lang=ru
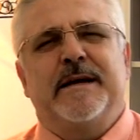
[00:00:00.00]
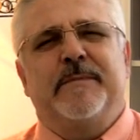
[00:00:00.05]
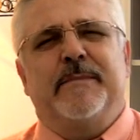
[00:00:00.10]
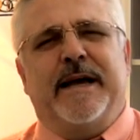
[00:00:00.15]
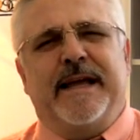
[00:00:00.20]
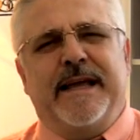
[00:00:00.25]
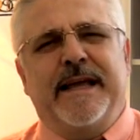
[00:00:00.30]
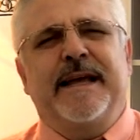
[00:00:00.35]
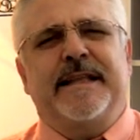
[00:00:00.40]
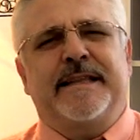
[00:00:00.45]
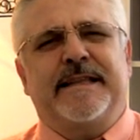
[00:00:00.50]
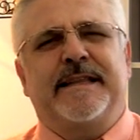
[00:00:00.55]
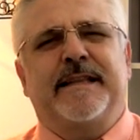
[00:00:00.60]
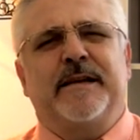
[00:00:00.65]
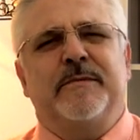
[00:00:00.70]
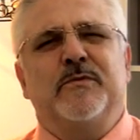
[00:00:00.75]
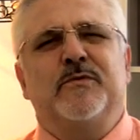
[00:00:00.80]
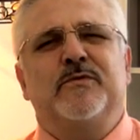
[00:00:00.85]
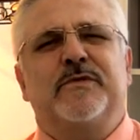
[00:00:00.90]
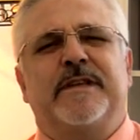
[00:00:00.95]

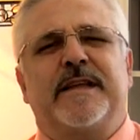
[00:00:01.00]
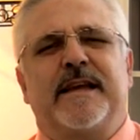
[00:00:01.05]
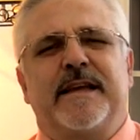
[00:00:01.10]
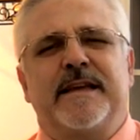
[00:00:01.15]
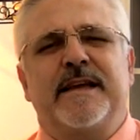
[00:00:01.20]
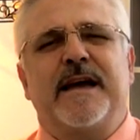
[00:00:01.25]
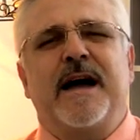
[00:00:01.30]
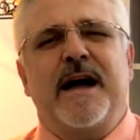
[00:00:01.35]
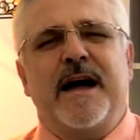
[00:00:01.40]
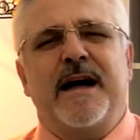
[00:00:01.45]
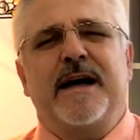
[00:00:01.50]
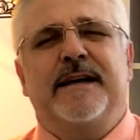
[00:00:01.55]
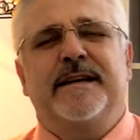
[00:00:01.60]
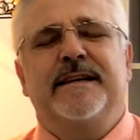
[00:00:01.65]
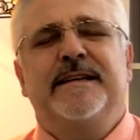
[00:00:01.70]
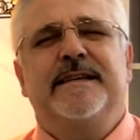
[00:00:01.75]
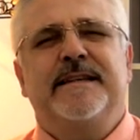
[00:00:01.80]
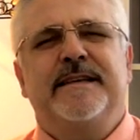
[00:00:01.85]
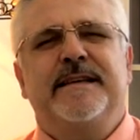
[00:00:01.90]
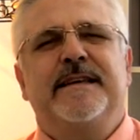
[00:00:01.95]
Поэтому-то я
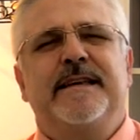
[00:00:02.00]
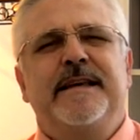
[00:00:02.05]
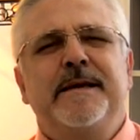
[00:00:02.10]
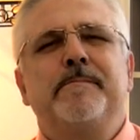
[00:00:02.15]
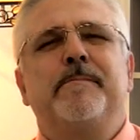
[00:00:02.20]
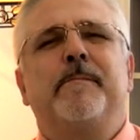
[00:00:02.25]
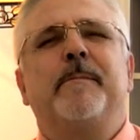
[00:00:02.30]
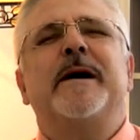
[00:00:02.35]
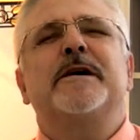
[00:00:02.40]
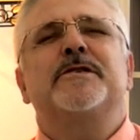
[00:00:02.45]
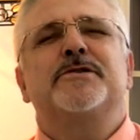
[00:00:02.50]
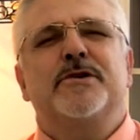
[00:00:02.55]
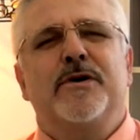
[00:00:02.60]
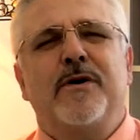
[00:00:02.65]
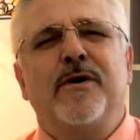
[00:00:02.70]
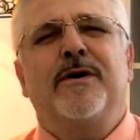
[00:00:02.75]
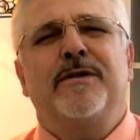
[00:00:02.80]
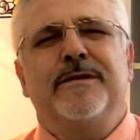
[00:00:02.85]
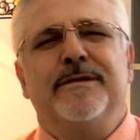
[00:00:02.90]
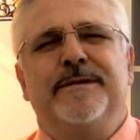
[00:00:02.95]
и
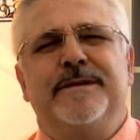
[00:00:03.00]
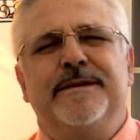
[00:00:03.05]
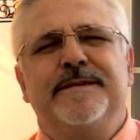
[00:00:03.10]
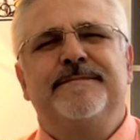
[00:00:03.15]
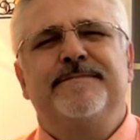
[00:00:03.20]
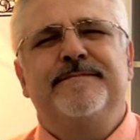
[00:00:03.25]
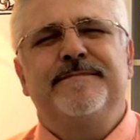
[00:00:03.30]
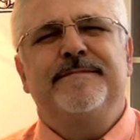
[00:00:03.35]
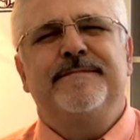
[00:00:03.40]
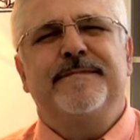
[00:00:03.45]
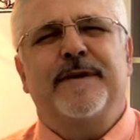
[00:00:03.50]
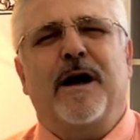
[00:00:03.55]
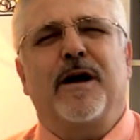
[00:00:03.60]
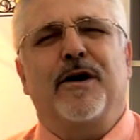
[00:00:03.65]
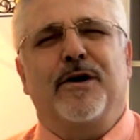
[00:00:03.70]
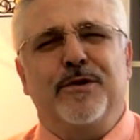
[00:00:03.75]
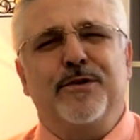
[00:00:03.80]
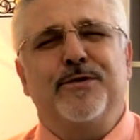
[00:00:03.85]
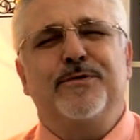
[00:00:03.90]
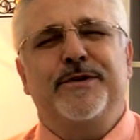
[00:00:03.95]
пошел
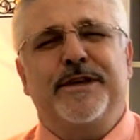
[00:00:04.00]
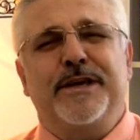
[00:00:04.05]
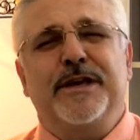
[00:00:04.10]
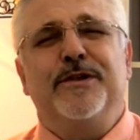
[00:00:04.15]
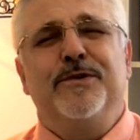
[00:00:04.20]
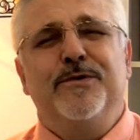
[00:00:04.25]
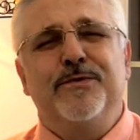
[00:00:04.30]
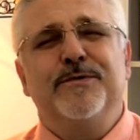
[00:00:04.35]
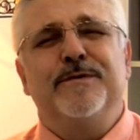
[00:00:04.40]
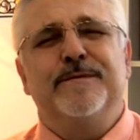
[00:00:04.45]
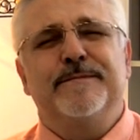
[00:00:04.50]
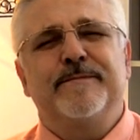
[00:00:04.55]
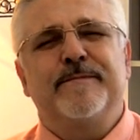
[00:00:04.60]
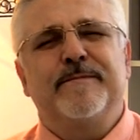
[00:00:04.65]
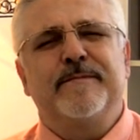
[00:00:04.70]
к Лухину.